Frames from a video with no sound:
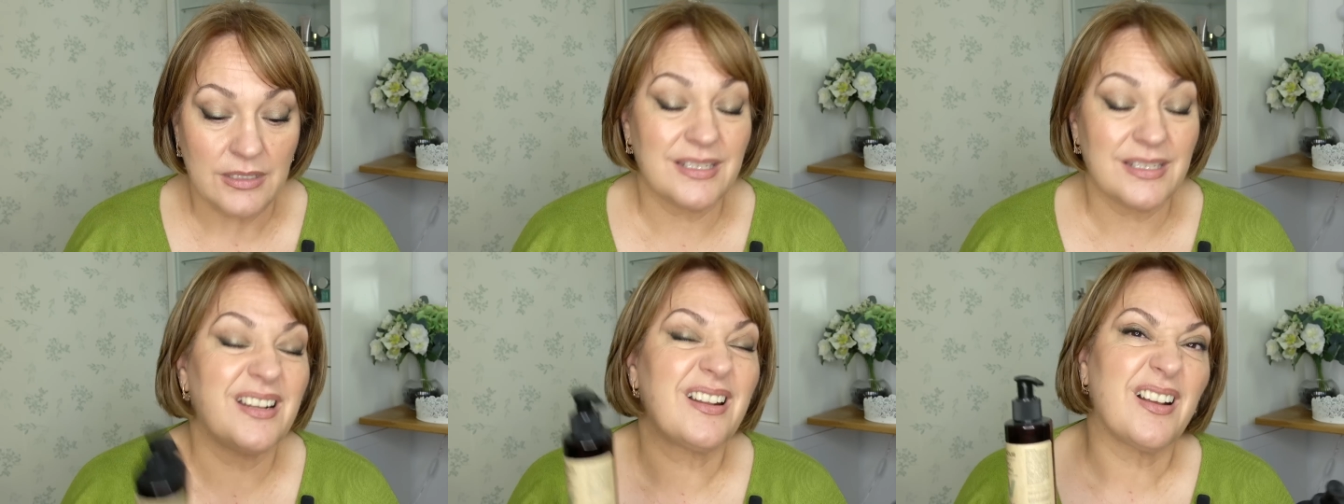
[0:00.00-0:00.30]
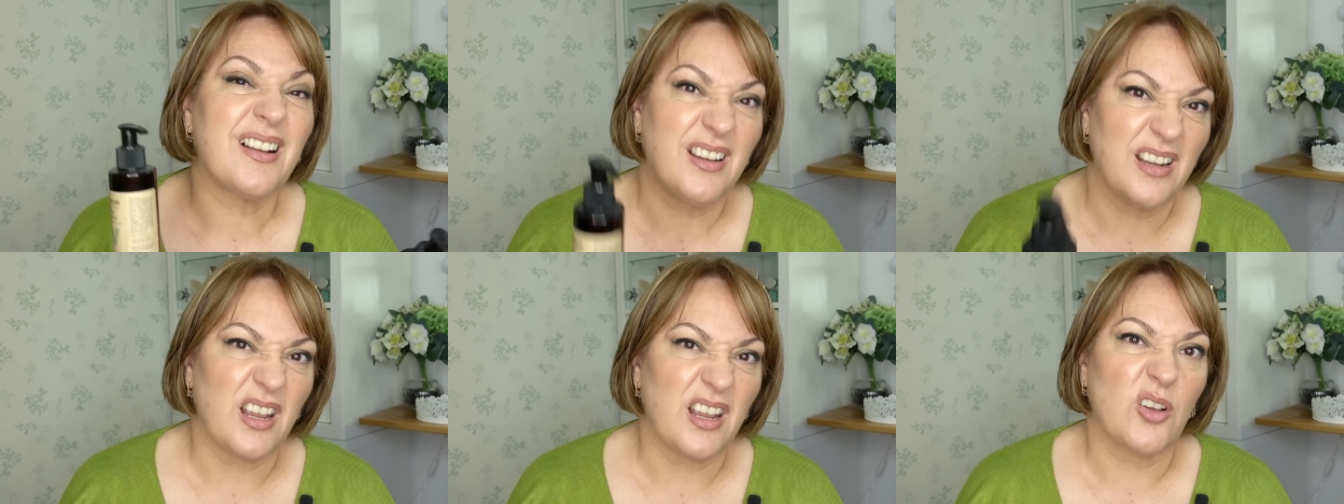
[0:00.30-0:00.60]
Ya
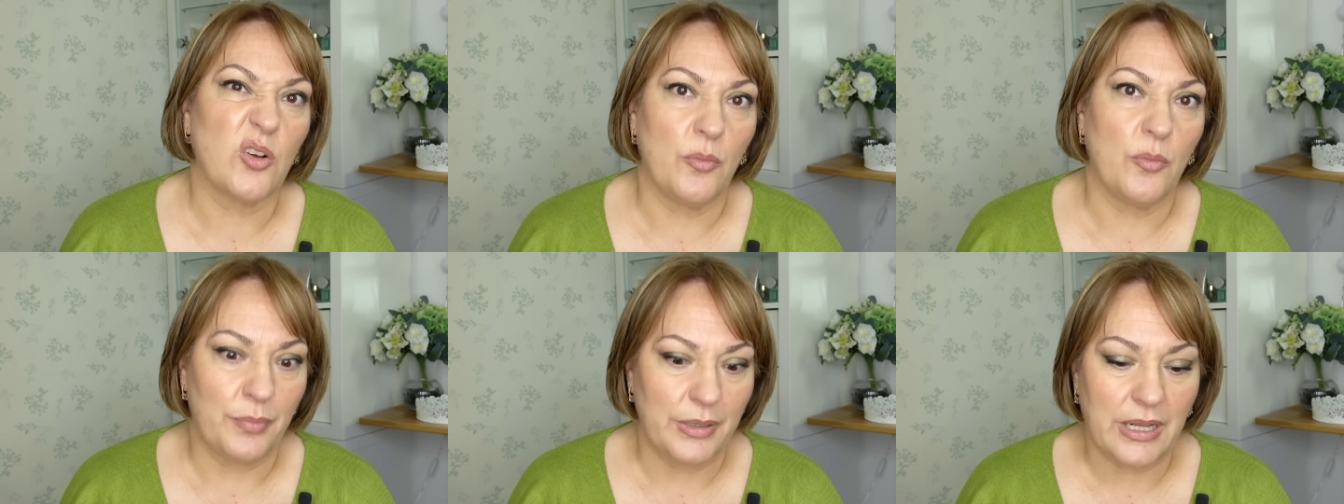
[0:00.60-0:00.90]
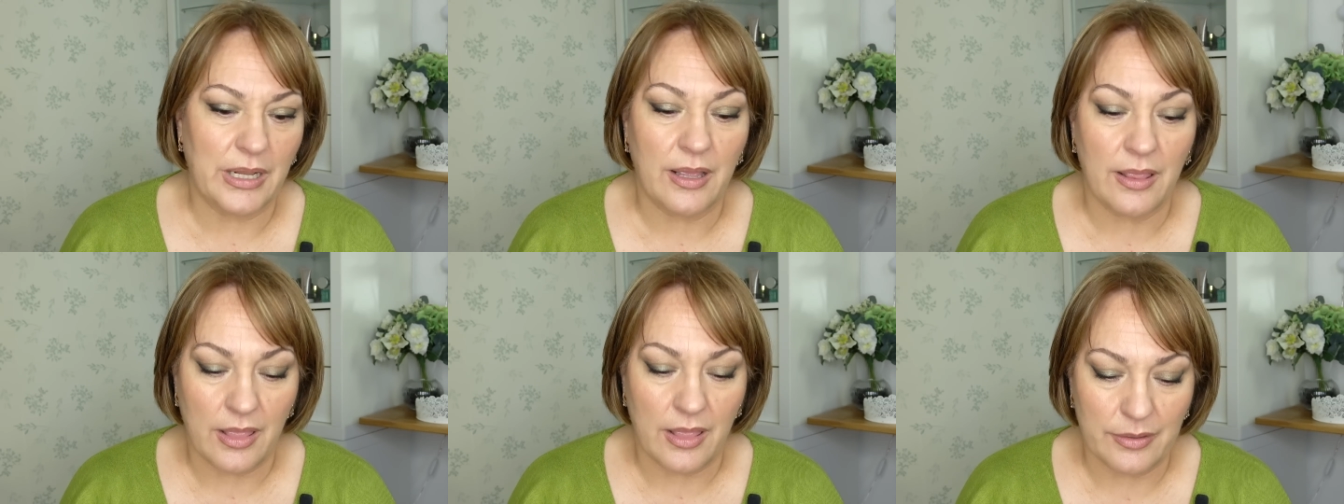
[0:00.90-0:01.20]
la cana es
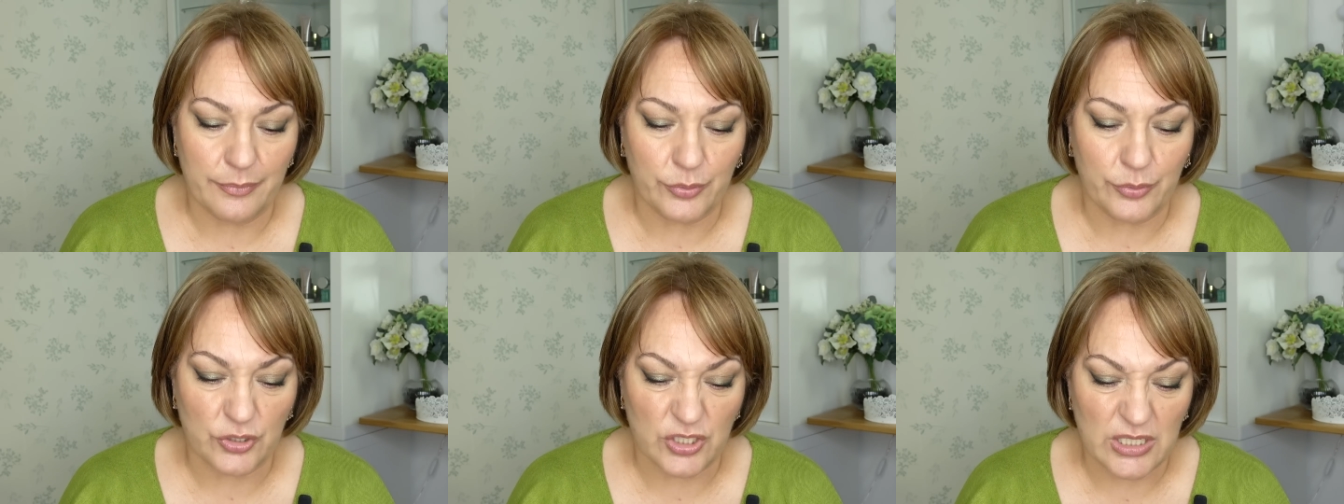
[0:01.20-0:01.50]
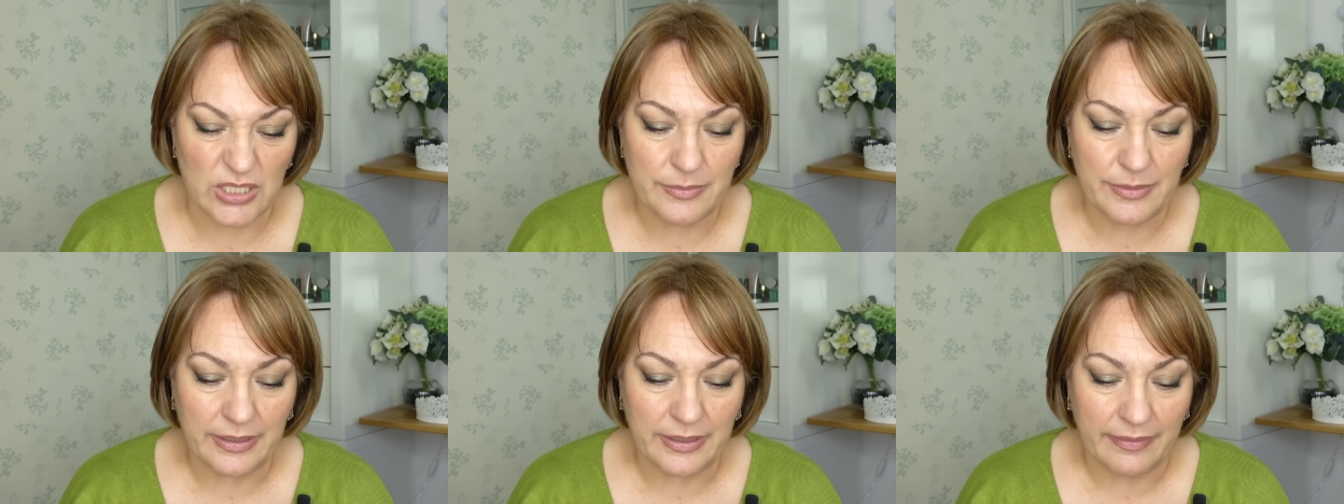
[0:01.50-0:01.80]
complicada de por
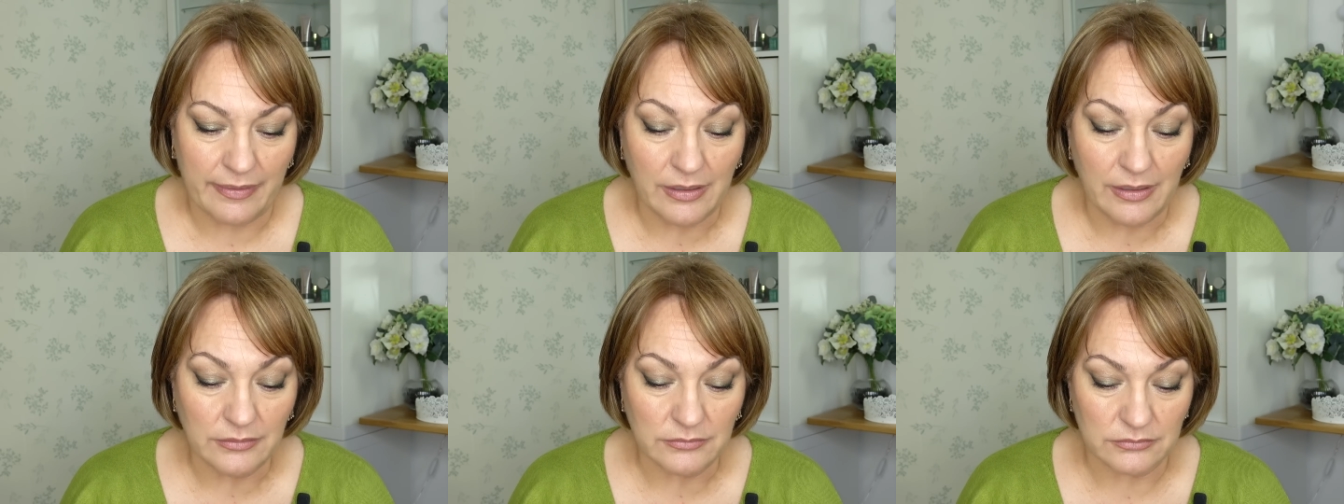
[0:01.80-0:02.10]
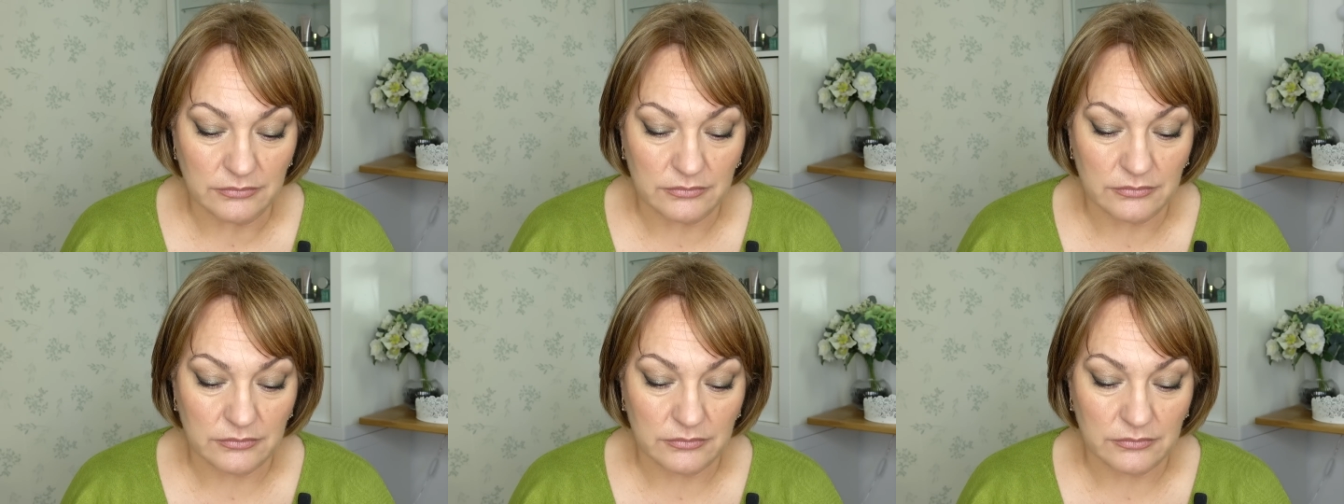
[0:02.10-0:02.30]
sí, ¿verdad?